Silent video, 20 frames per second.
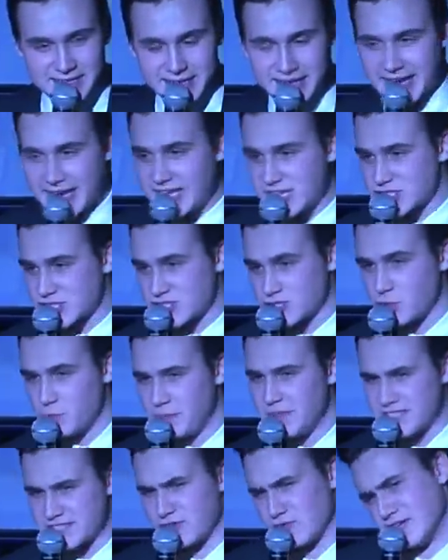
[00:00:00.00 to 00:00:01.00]
И, конечно же,
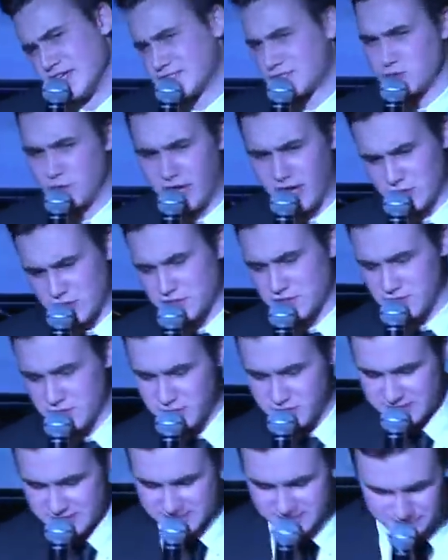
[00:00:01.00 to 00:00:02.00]
убийство в лесу. Хорошее
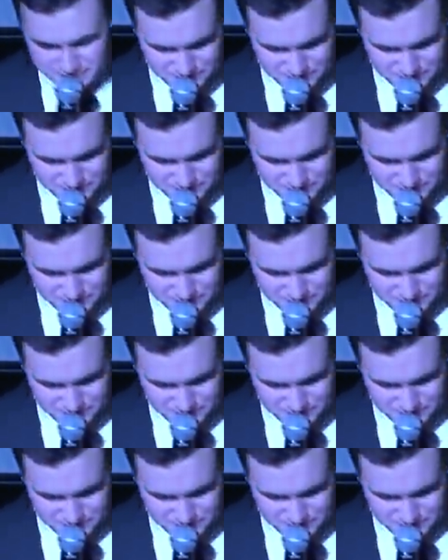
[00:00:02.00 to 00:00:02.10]
видео, кстати.